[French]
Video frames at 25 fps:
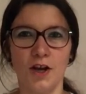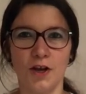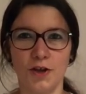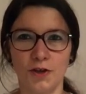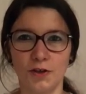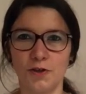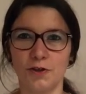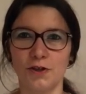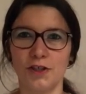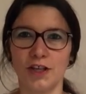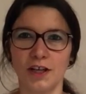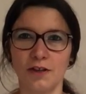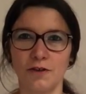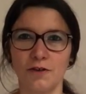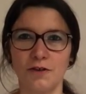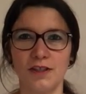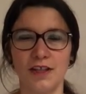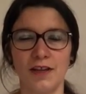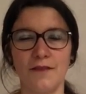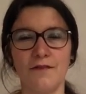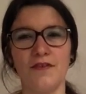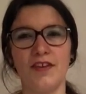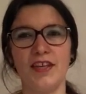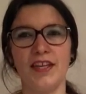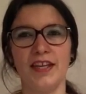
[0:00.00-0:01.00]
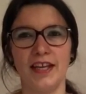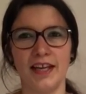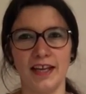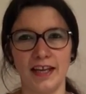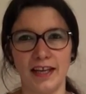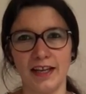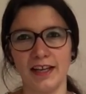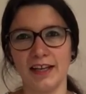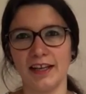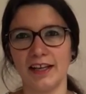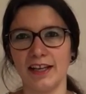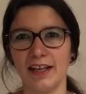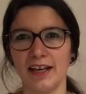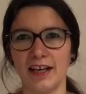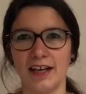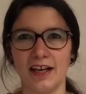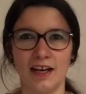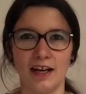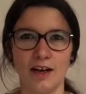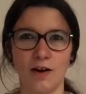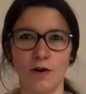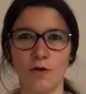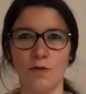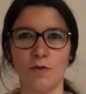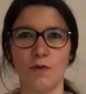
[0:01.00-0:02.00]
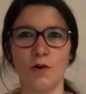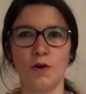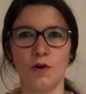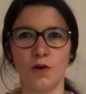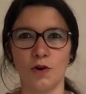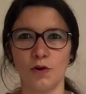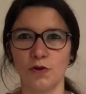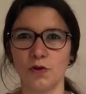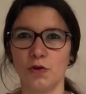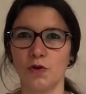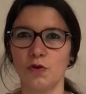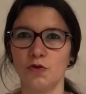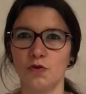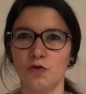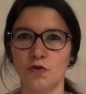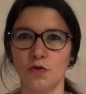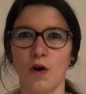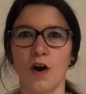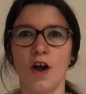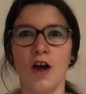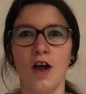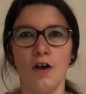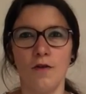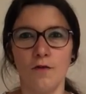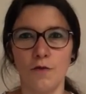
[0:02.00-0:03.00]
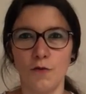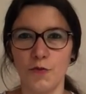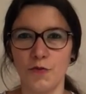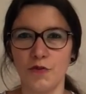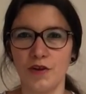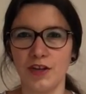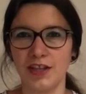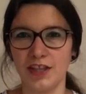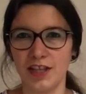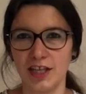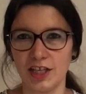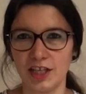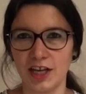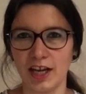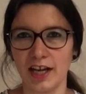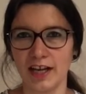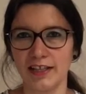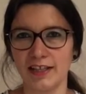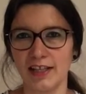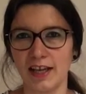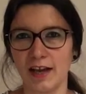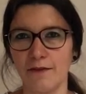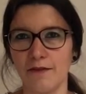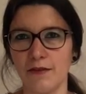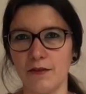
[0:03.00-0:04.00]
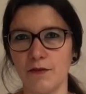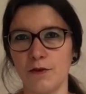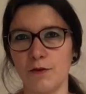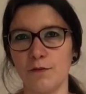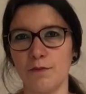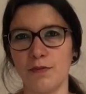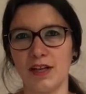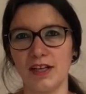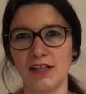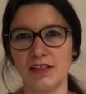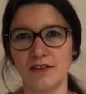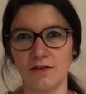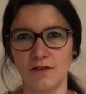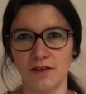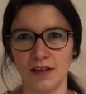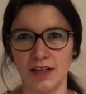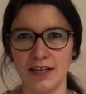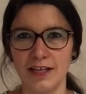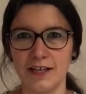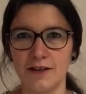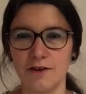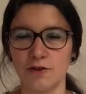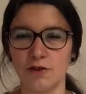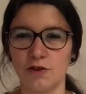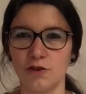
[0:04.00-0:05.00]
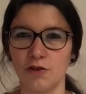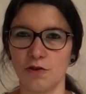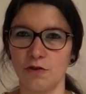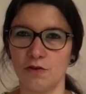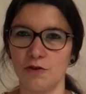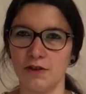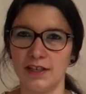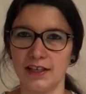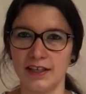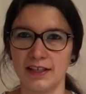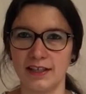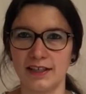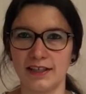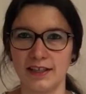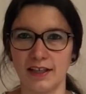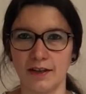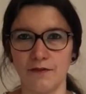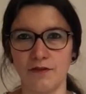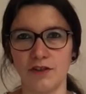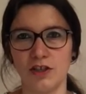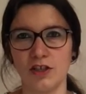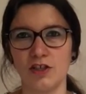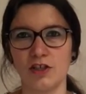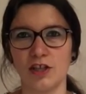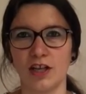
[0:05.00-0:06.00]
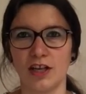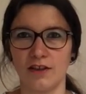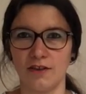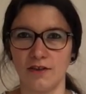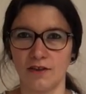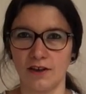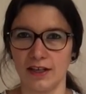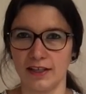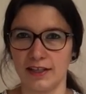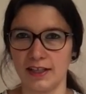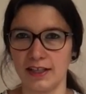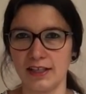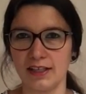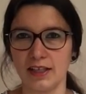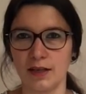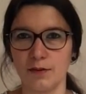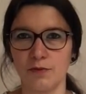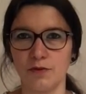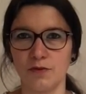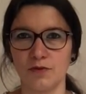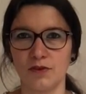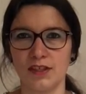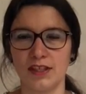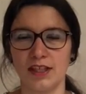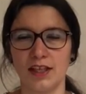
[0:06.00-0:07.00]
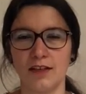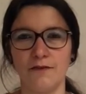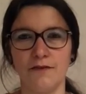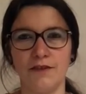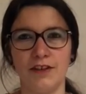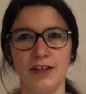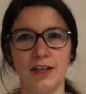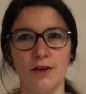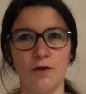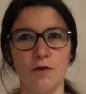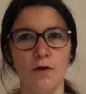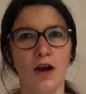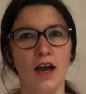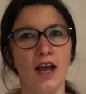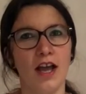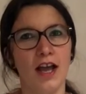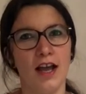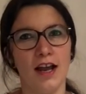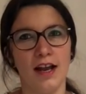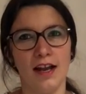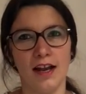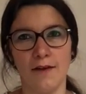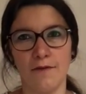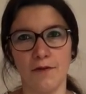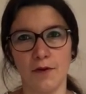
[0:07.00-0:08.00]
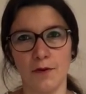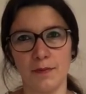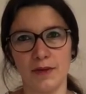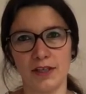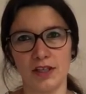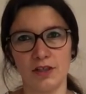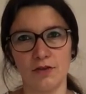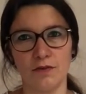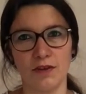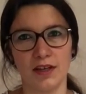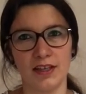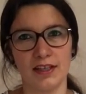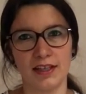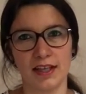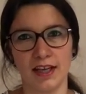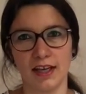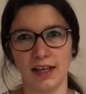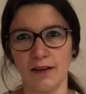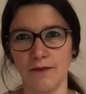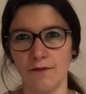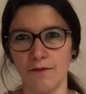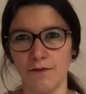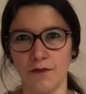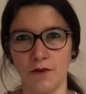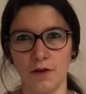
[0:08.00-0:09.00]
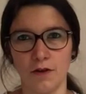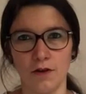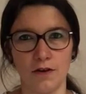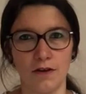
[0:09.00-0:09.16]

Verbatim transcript: ce genre de défi, écrire un roman en 30 jours. Vous pouvez déjà réserver votre place en cliquant sur le lien qui s'affiche dans la description de cette vidéo. La formation à tarif